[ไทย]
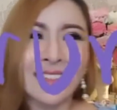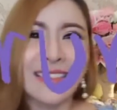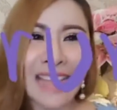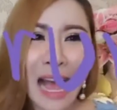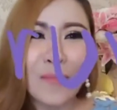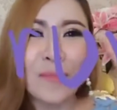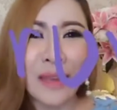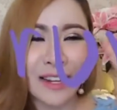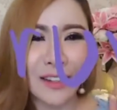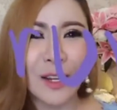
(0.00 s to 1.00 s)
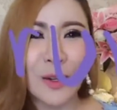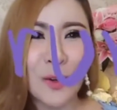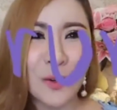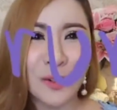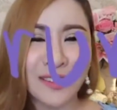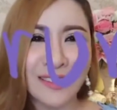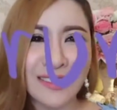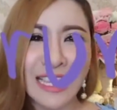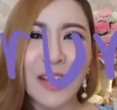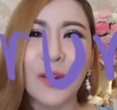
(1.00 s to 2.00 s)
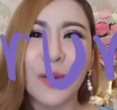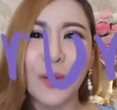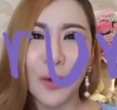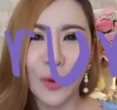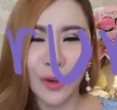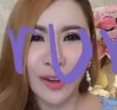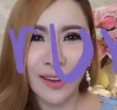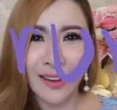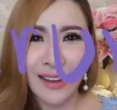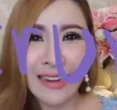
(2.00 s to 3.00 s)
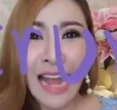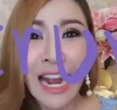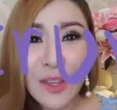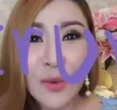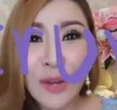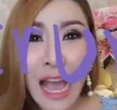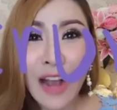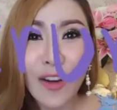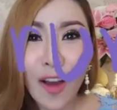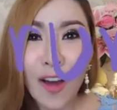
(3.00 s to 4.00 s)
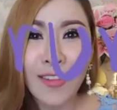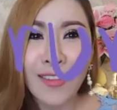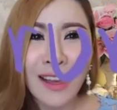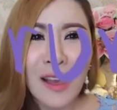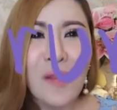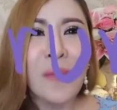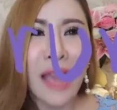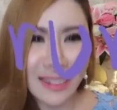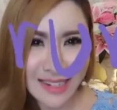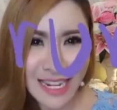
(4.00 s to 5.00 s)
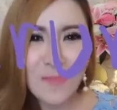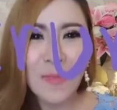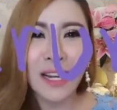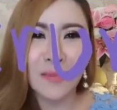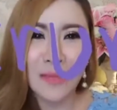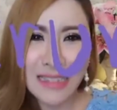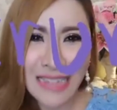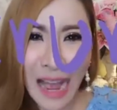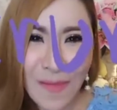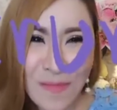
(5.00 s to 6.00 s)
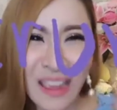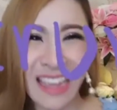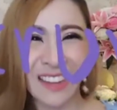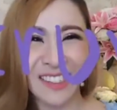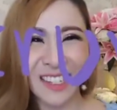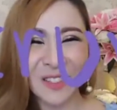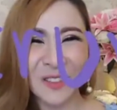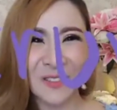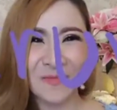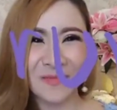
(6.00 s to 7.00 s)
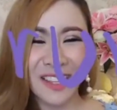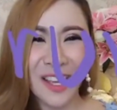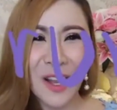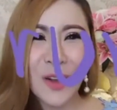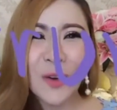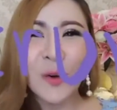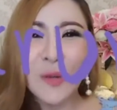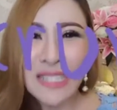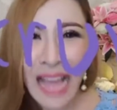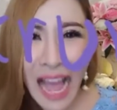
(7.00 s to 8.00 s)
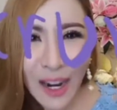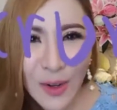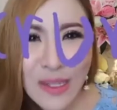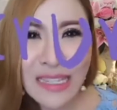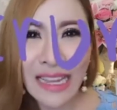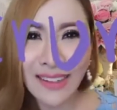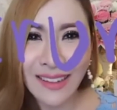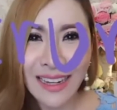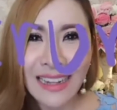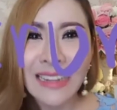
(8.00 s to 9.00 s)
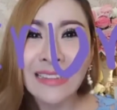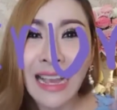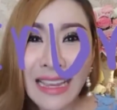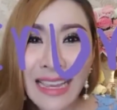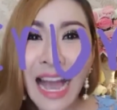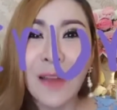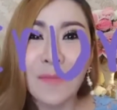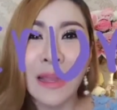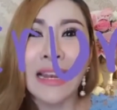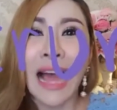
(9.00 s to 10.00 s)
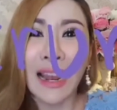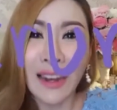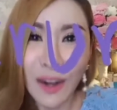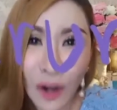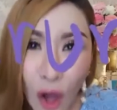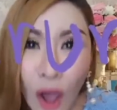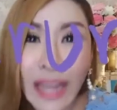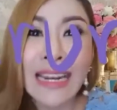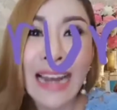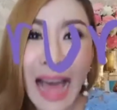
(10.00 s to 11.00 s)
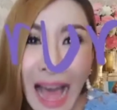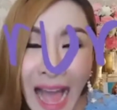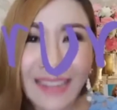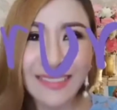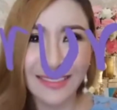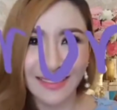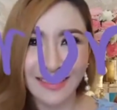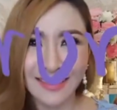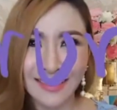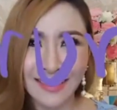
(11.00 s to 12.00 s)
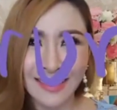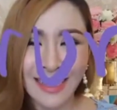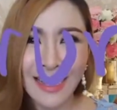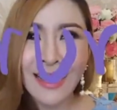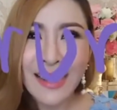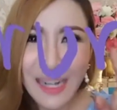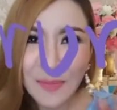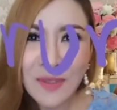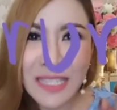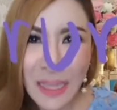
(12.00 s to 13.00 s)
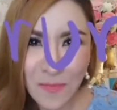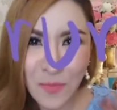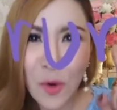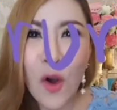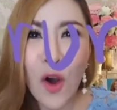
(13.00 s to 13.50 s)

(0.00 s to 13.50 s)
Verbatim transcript: สามปีแล้วนะลูกที่ครูนั่งอยู่หน้ากล้องเพจนี้เปิดมาสามปีแล้วนะลูกครูสร้างลูกศิษย์ทะยานไปหลักร้อยล้านเกือบสิบคน